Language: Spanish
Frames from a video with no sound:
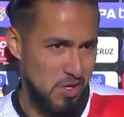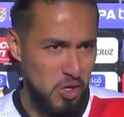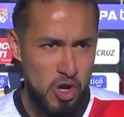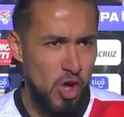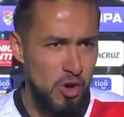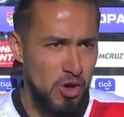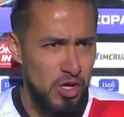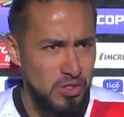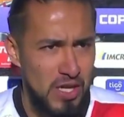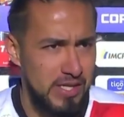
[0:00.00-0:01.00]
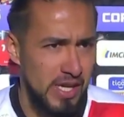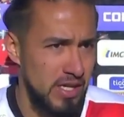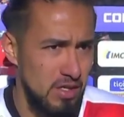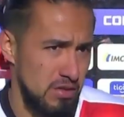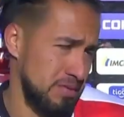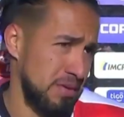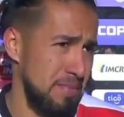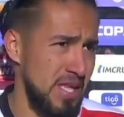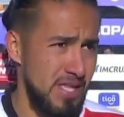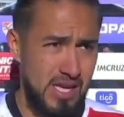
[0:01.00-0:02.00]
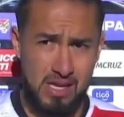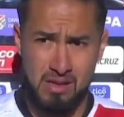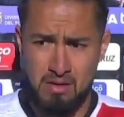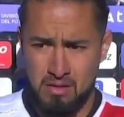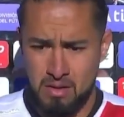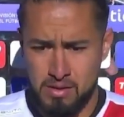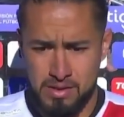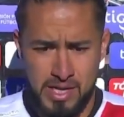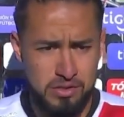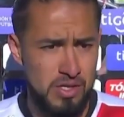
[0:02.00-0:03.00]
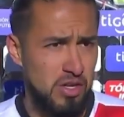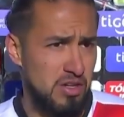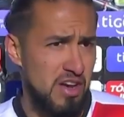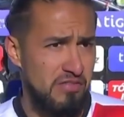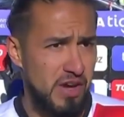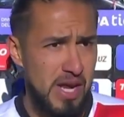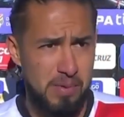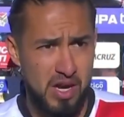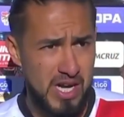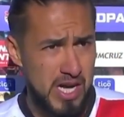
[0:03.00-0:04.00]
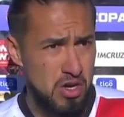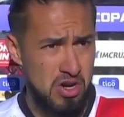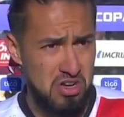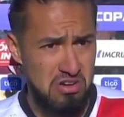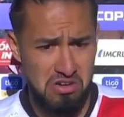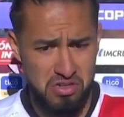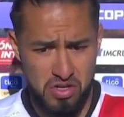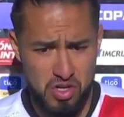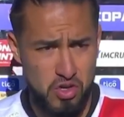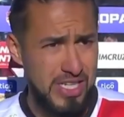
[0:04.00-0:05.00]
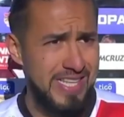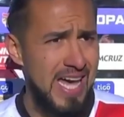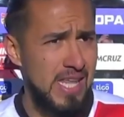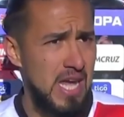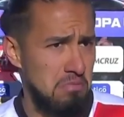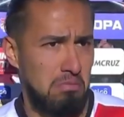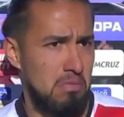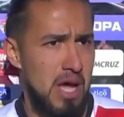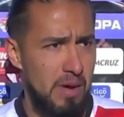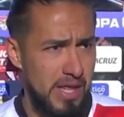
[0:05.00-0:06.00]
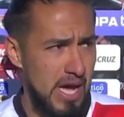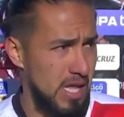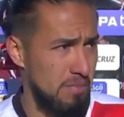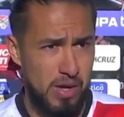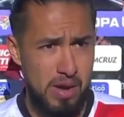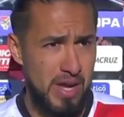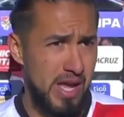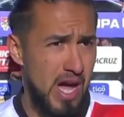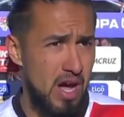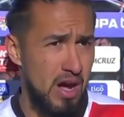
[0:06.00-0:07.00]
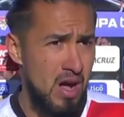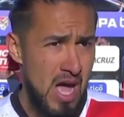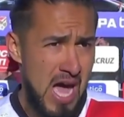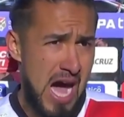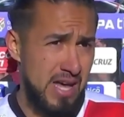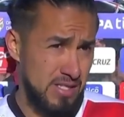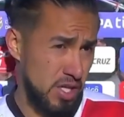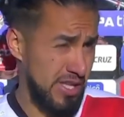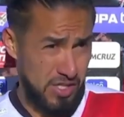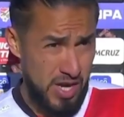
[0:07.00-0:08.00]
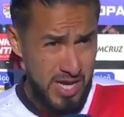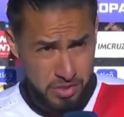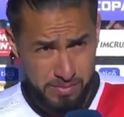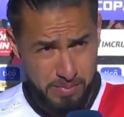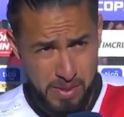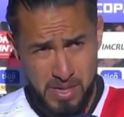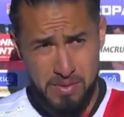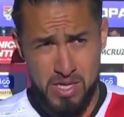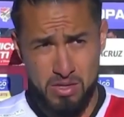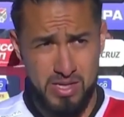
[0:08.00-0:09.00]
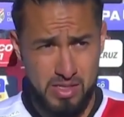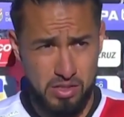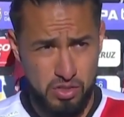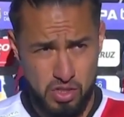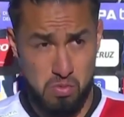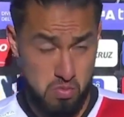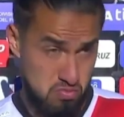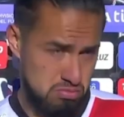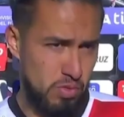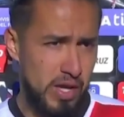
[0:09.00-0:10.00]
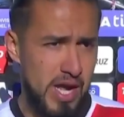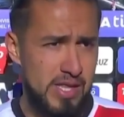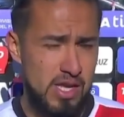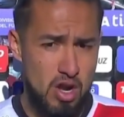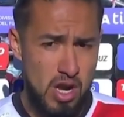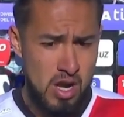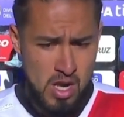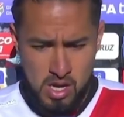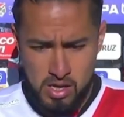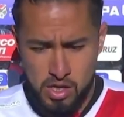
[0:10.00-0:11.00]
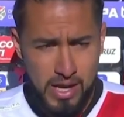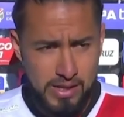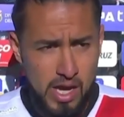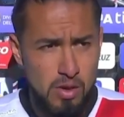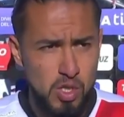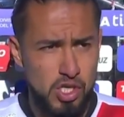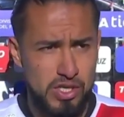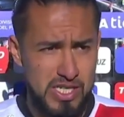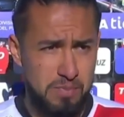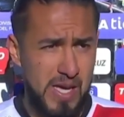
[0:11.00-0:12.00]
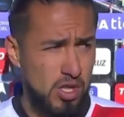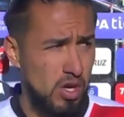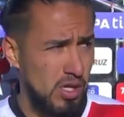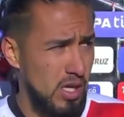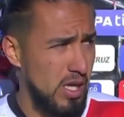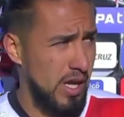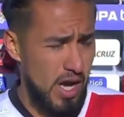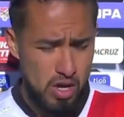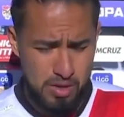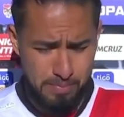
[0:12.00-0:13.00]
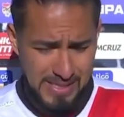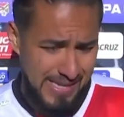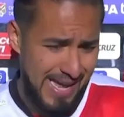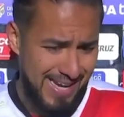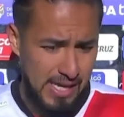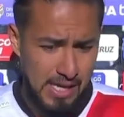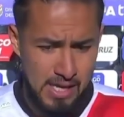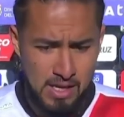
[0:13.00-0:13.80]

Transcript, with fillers: Yo no lo conozco al técnico, obviamente tendrá su recorrido afuera, pero acá no, no, no, no, no es nadie. La verdad, por haber llegado a Destron, Destron es primeramente una institución muy grande, yo, yo le tengo mucho respeto y creo pensar que